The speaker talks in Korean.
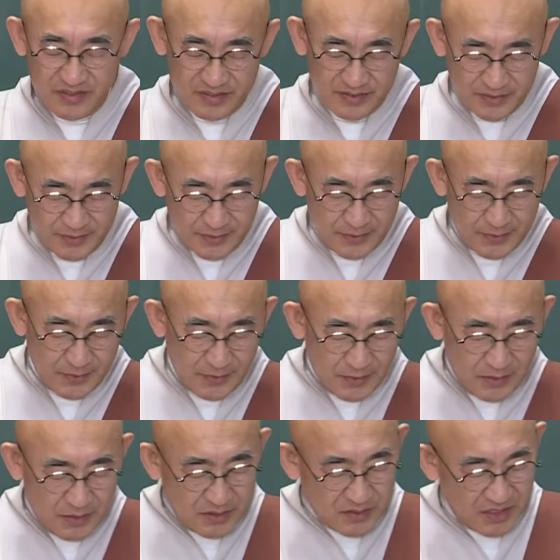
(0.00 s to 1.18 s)
어.
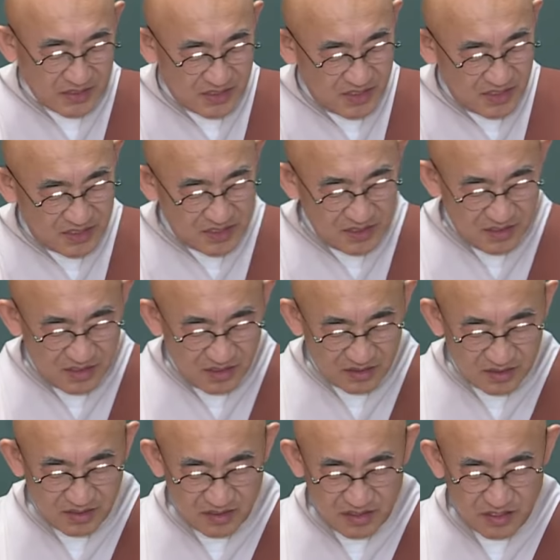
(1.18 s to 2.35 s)
자, 시신
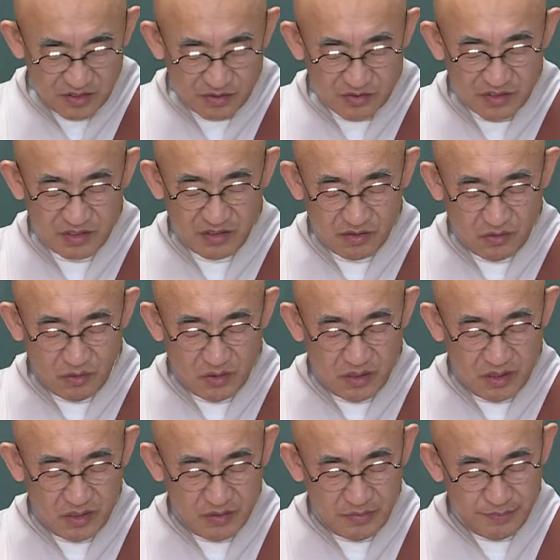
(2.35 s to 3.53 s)
여성
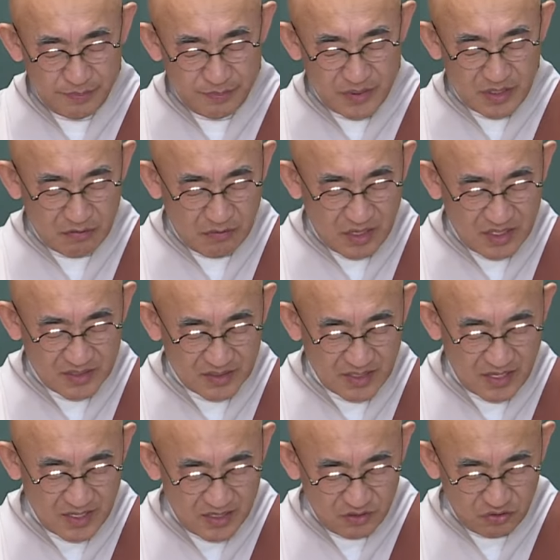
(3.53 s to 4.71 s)
혈육근골
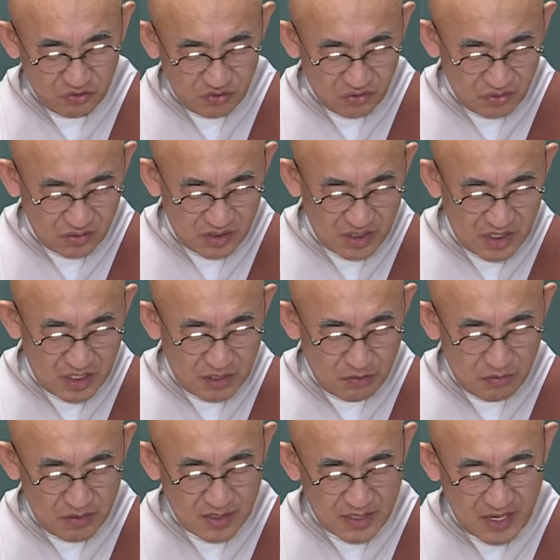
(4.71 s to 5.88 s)
피과기상 수족
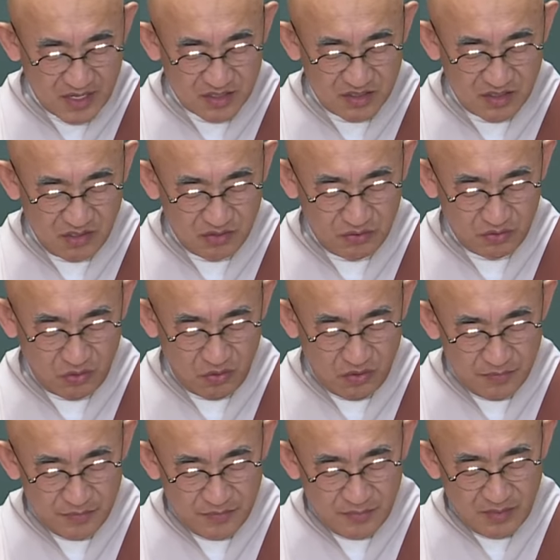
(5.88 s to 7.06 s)
2위 각정로
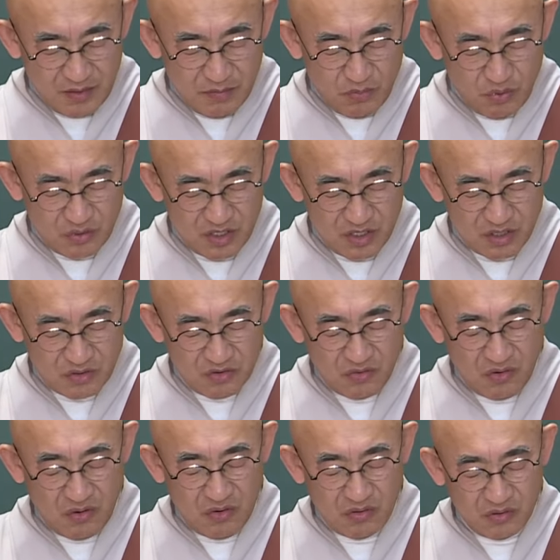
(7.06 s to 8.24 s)
으 목이
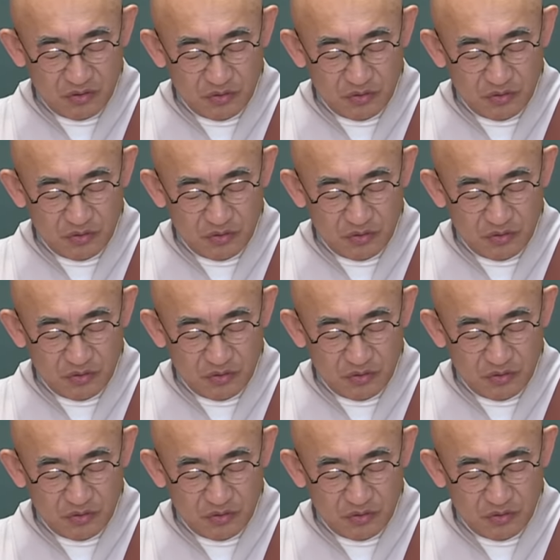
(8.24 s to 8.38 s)
규공